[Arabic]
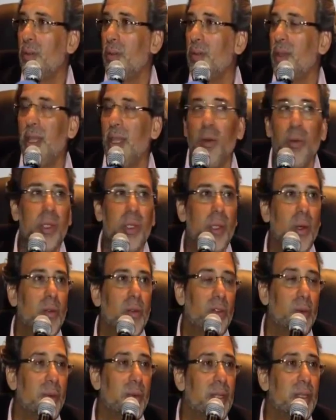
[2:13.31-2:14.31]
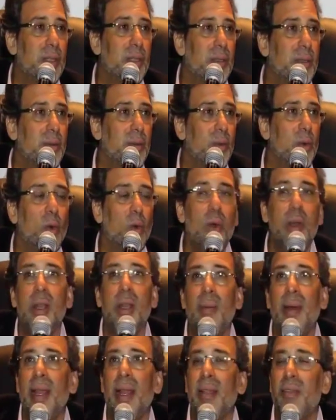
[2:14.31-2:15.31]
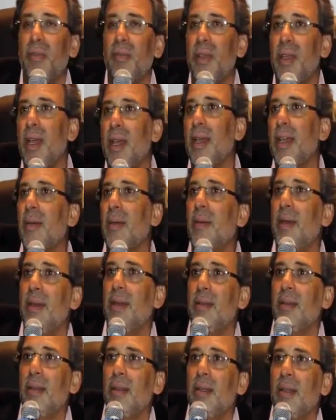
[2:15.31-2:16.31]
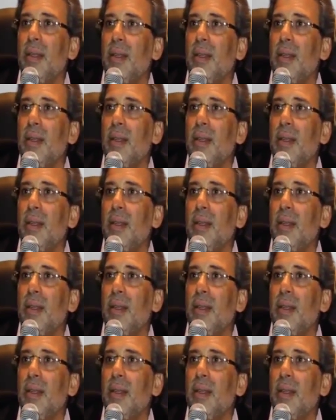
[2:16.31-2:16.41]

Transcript: في لبنان وبيتصور في مصر وكل بلد فيها كمان